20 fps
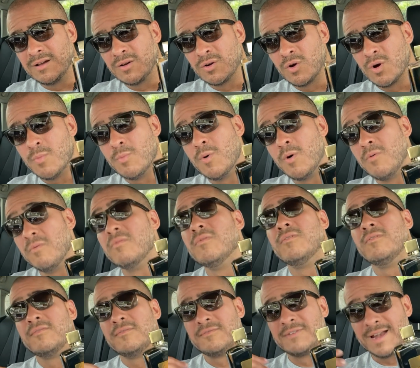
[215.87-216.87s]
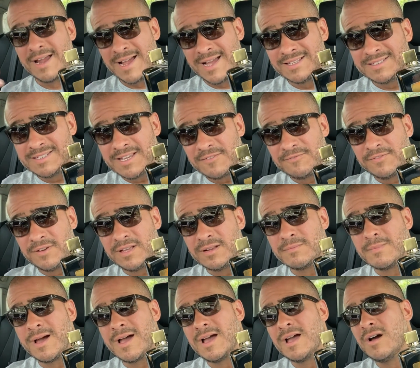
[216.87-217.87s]
como fragancia
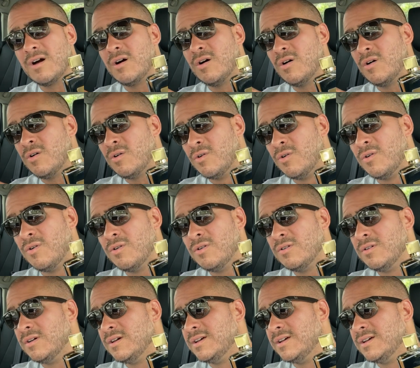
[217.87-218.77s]
firma o